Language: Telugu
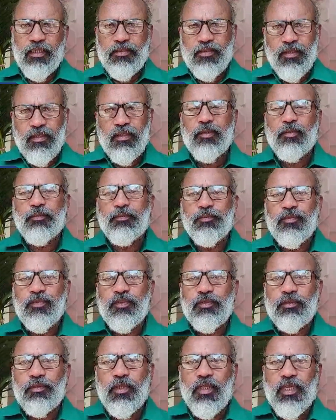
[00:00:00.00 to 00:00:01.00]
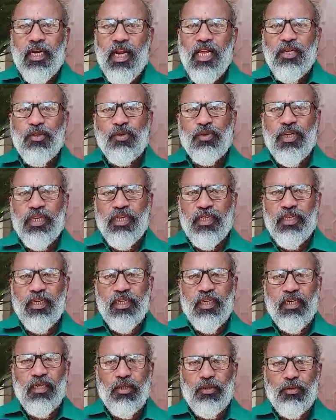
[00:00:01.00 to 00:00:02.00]
ఒక్కరూ తమ ఓటు హక్కును వినియోగించుకోవాలనే
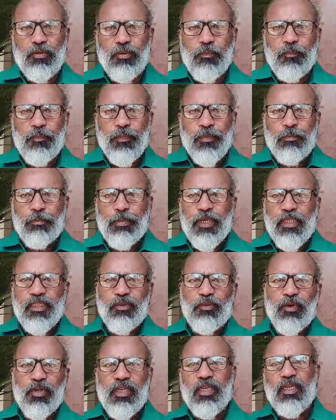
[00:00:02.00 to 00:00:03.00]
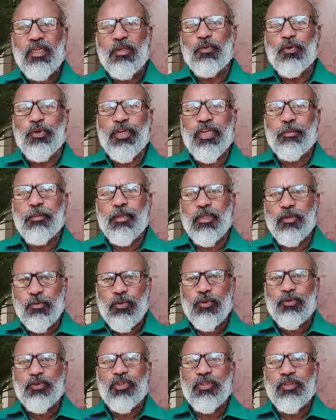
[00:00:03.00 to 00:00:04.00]
అంశం మీద అవగాహన కార్యక్రమం నిర్వహించాయి ఈ
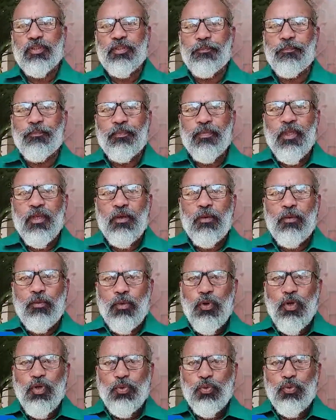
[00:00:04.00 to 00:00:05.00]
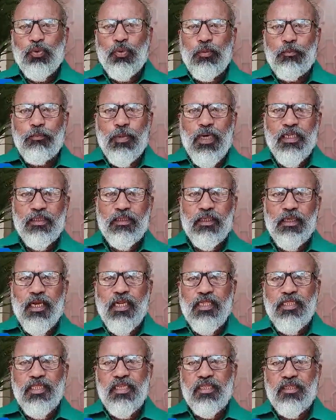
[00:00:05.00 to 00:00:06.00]
సందర్భంగా మాట్లాడుతూ పద్దెనిమిది సంవత్సరాలు దాటిన వారంతా
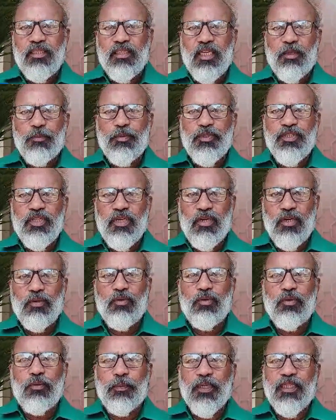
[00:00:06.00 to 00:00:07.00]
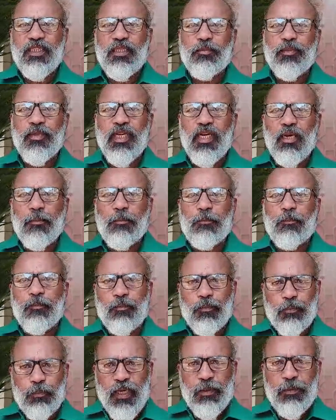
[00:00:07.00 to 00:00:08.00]
ఓటు హక్కును పొందాలని ఓటు వేయాలని
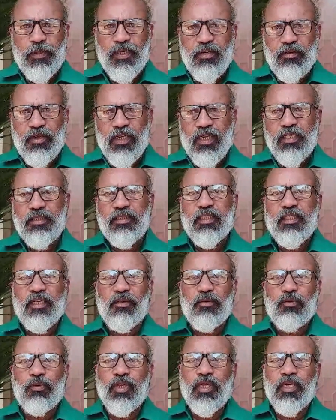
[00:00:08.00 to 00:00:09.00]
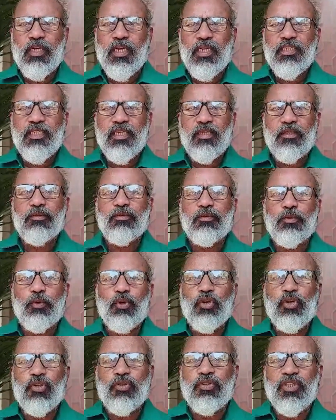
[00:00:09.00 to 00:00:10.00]
పిలుపునిచ్చారు ప్రతి ఒక్కరూ ఓటు వేసి
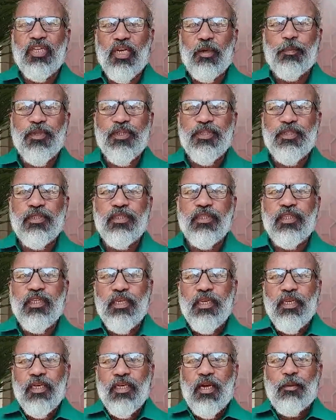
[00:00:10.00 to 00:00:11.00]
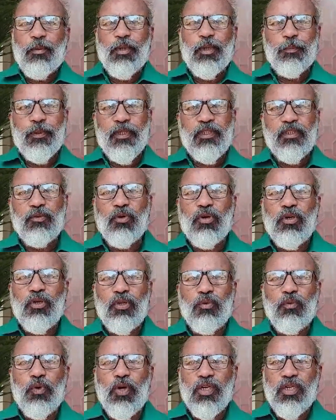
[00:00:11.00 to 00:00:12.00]
ప్రజాస్వామ్యాన్ని బతికించాలని కోరారు మన ఓటే మన
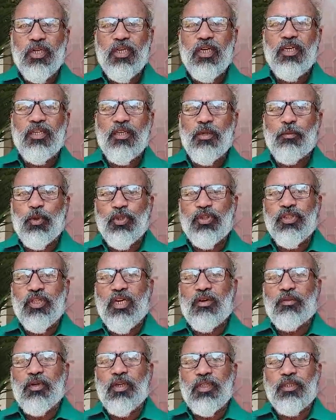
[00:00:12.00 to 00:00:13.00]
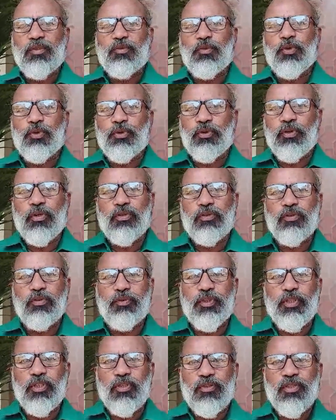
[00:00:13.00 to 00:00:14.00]
భవిష్యత్తు నిర్ణయిస్తుందని ఐదేళ్ల పాటు మనల్ని
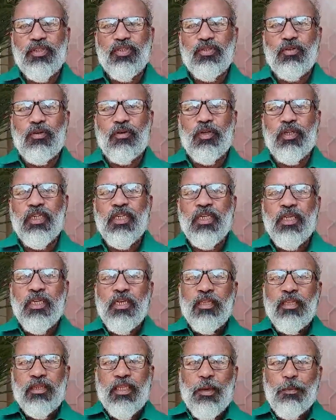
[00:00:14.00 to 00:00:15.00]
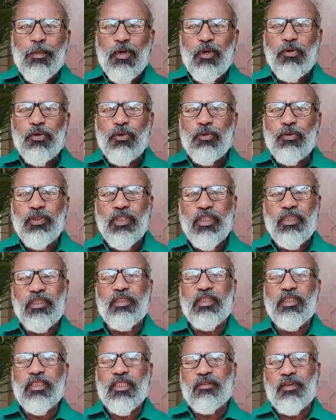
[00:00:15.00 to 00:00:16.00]
సజావుగా పాలించే నాయకులను ఎన్నుకోని బాధ్యత
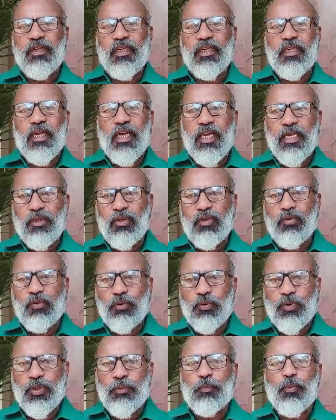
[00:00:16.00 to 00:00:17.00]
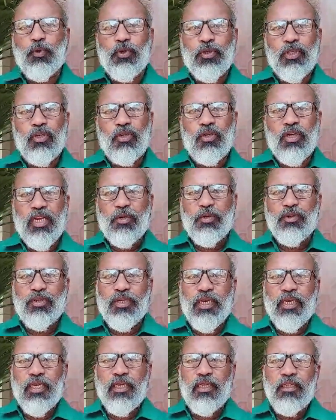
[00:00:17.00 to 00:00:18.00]
మనపైనే ఉందన్నారు అన్నారు అందుకే మనమంతా ఓటు
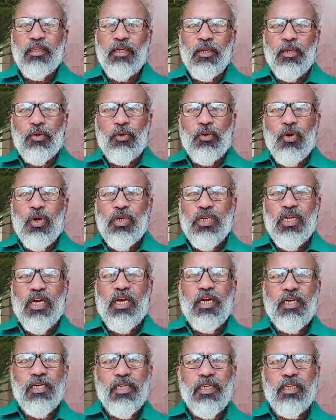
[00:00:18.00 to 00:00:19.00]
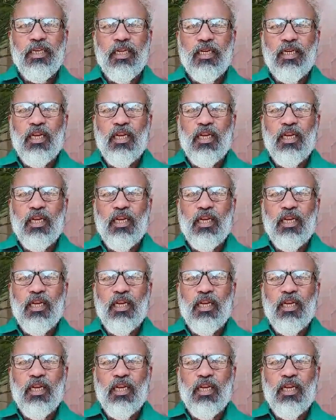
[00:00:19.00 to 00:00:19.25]
హక్కును వినియోగించుకోవాలని కోరారు